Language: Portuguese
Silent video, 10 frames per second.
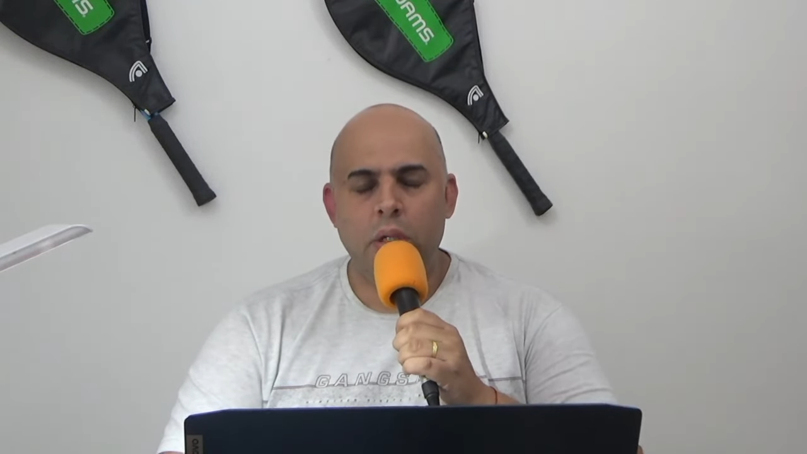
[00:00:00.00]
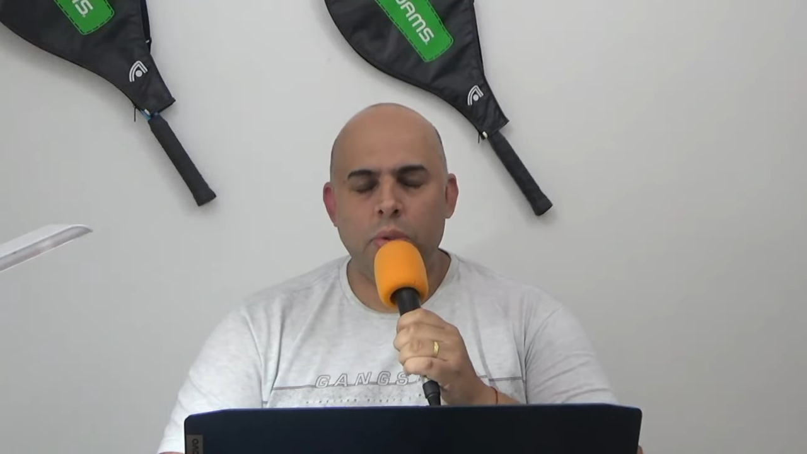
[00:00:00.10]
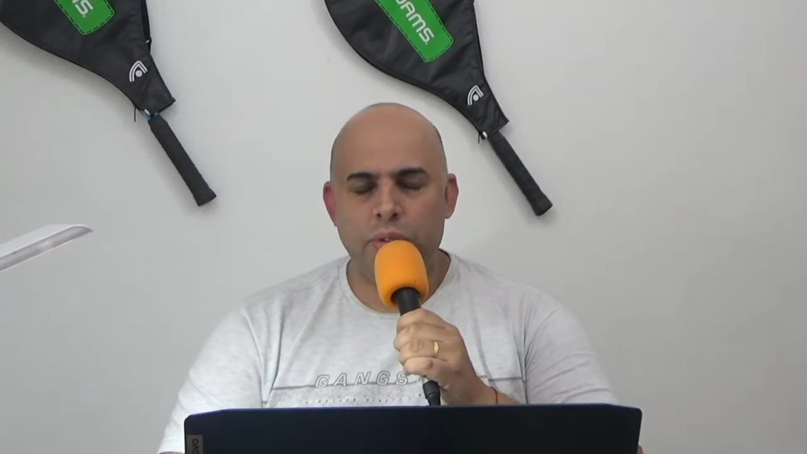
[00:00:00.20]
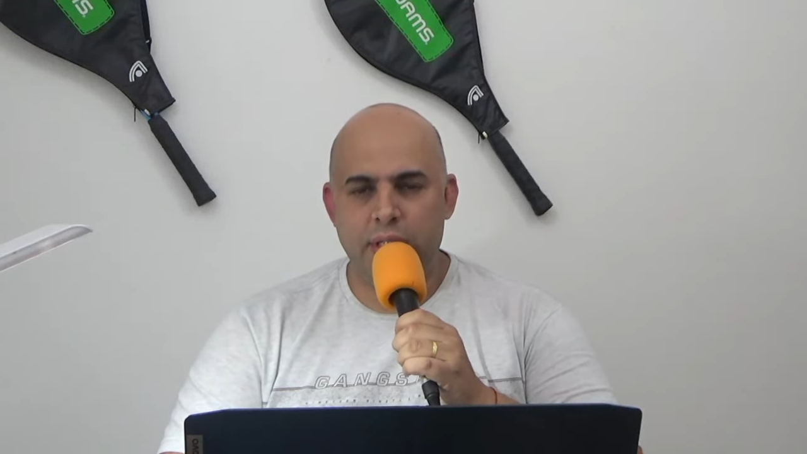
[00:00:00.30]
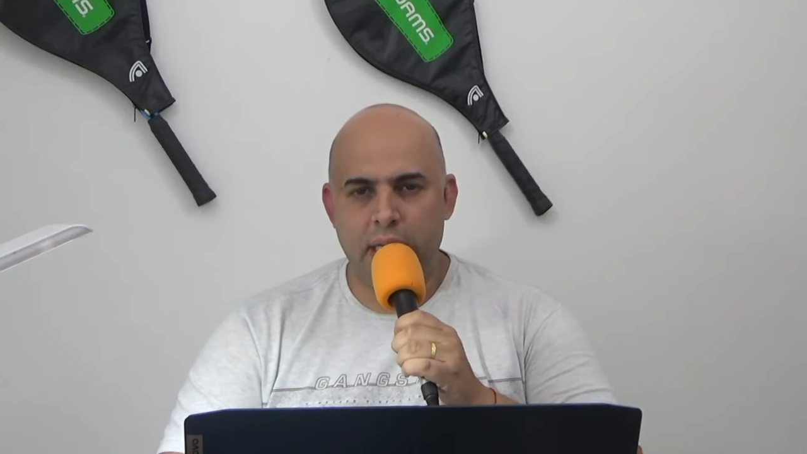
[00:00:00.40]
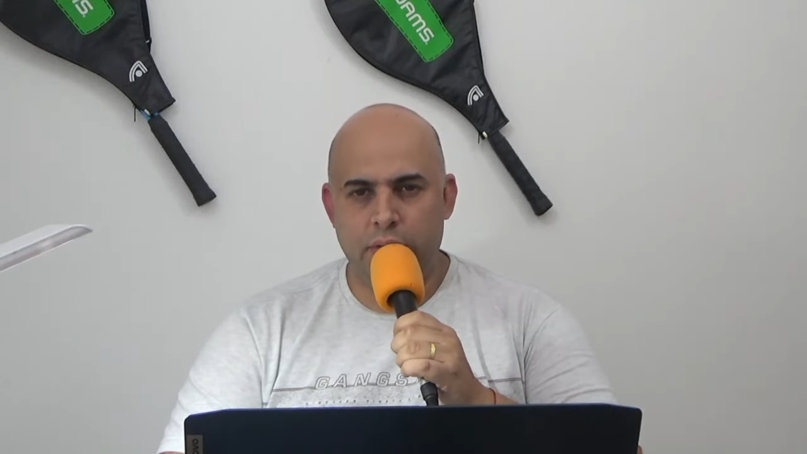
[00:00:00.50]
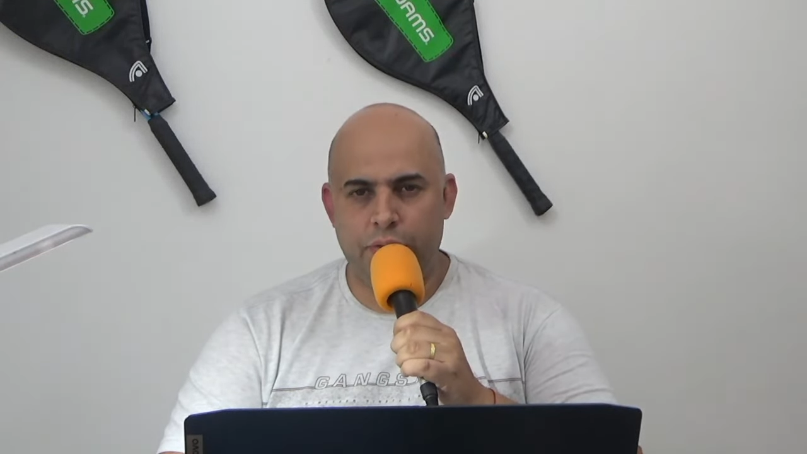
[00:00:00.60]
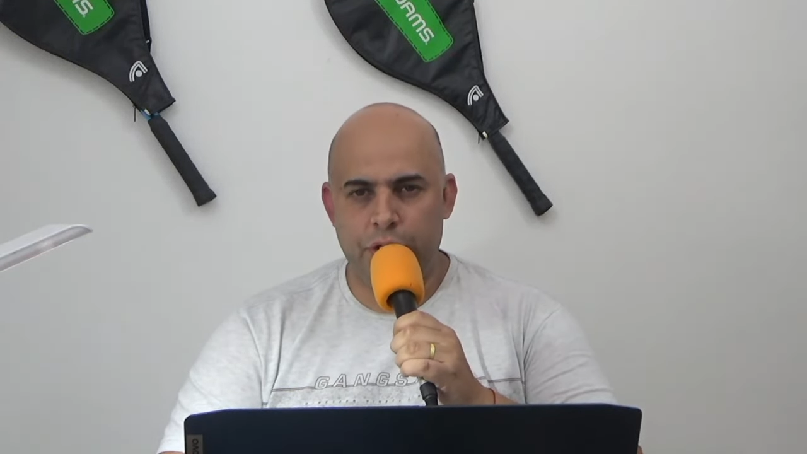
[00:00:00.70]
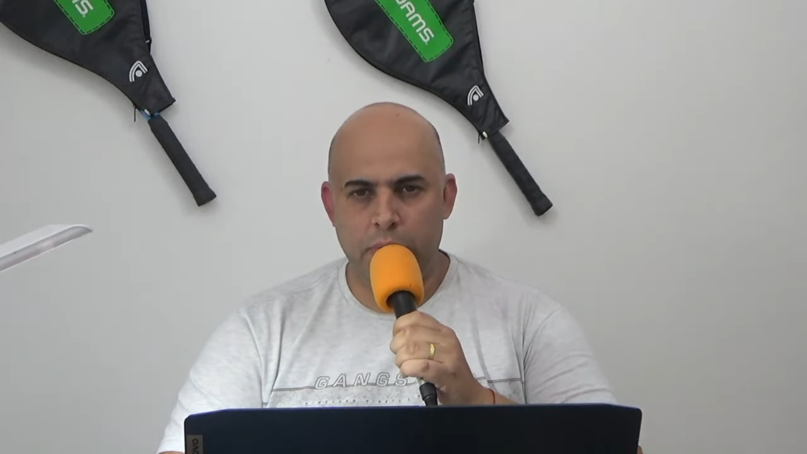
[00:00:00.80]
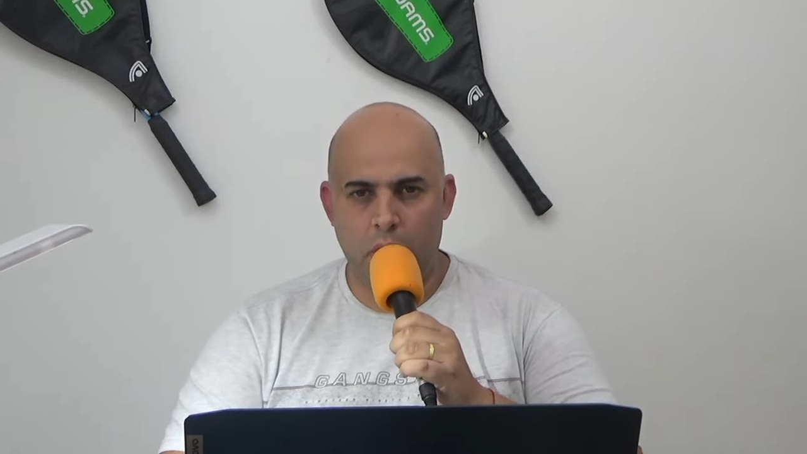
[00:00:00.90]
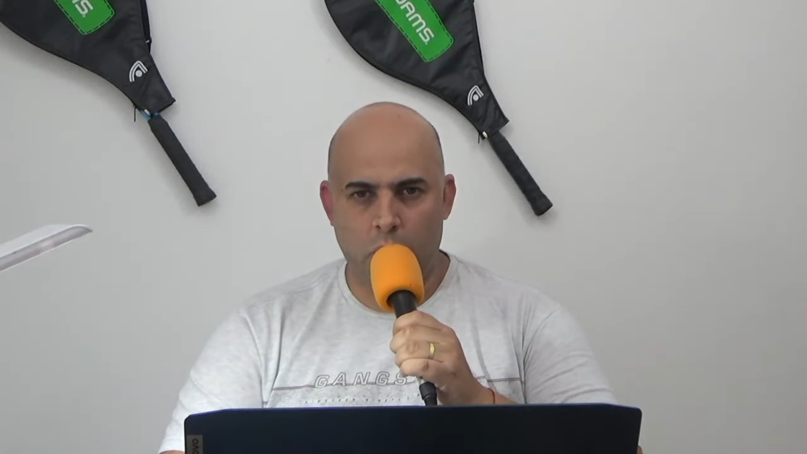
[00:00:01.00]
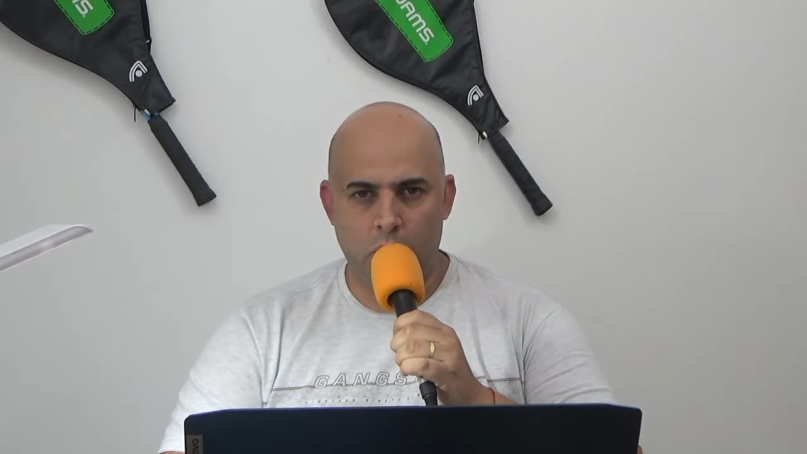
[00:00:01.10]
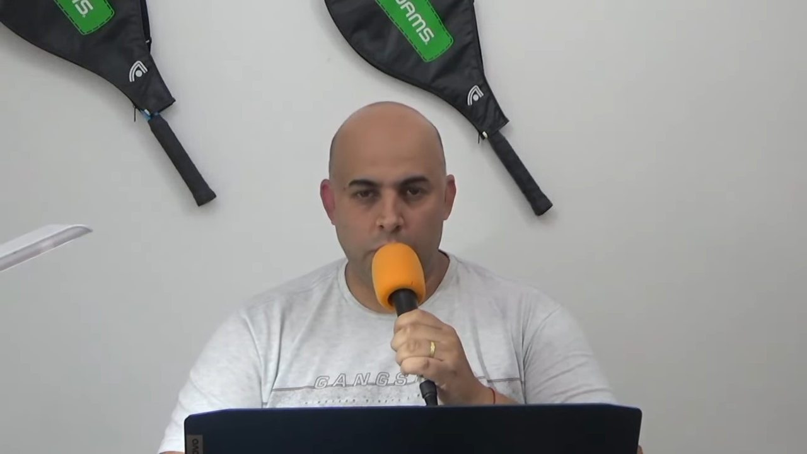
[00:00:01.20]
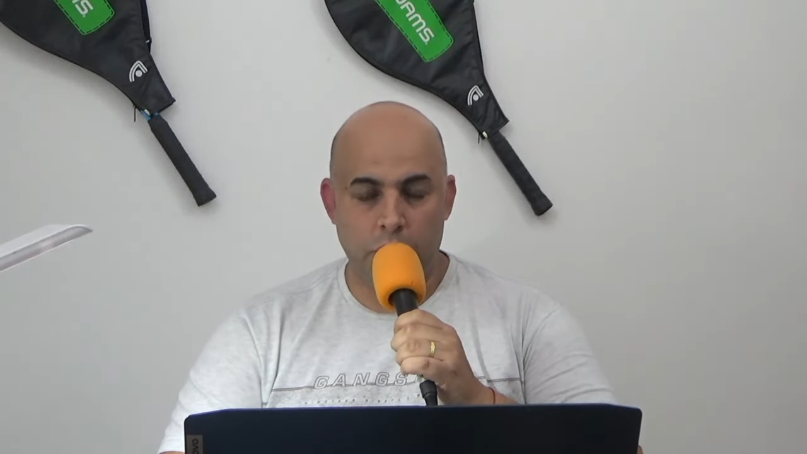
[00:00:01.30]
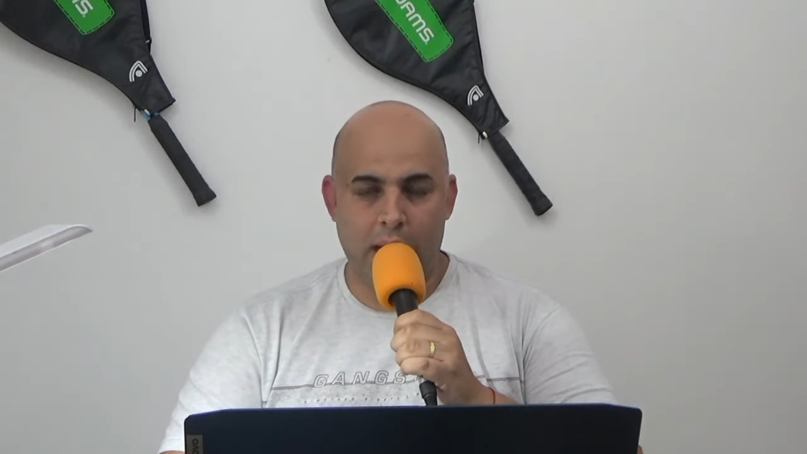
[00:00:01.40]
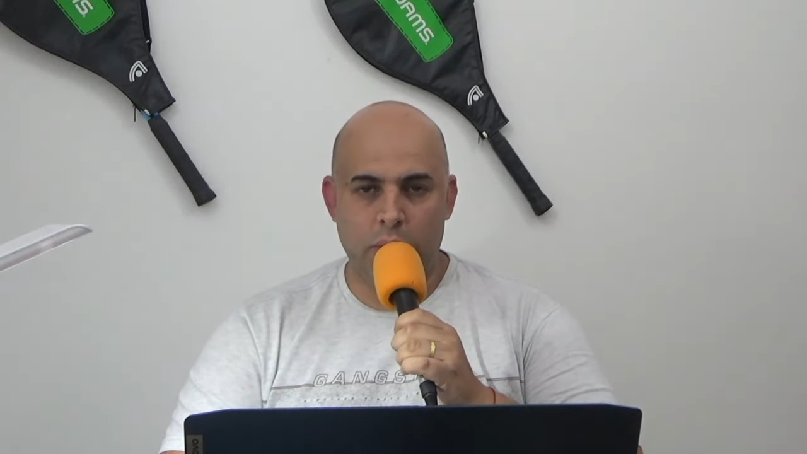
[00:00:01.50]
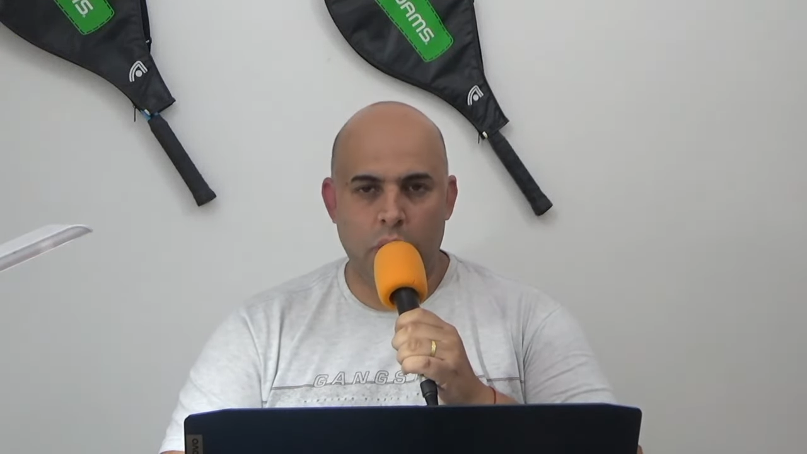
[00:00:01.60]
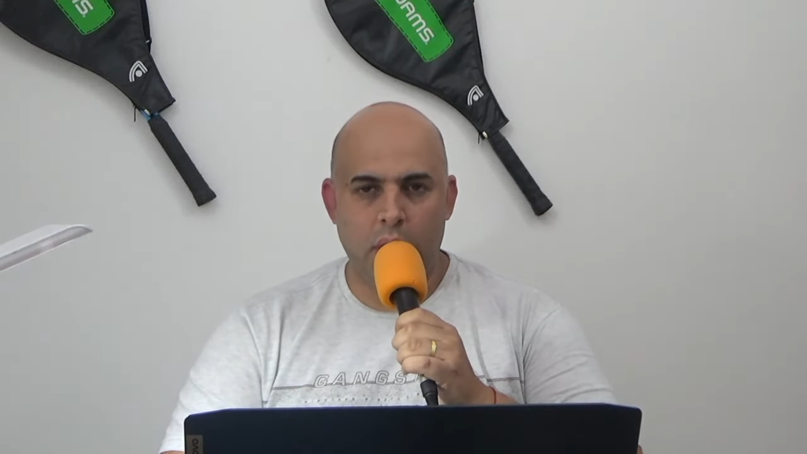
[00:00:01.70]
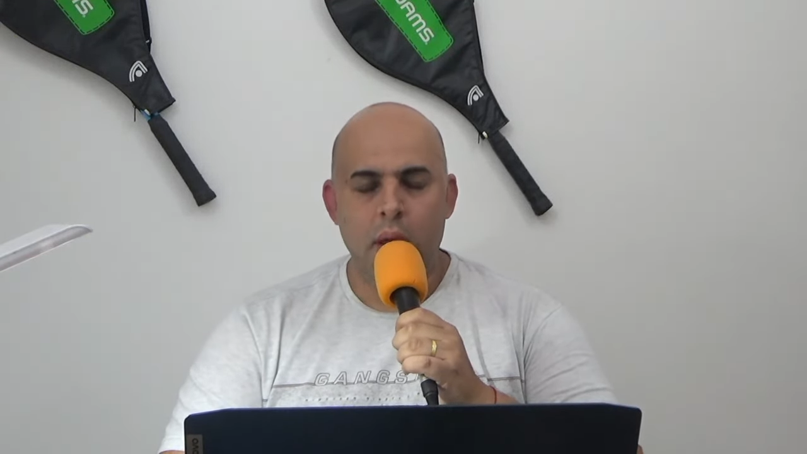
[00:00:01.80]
no Santos Futebol Clube. O jogador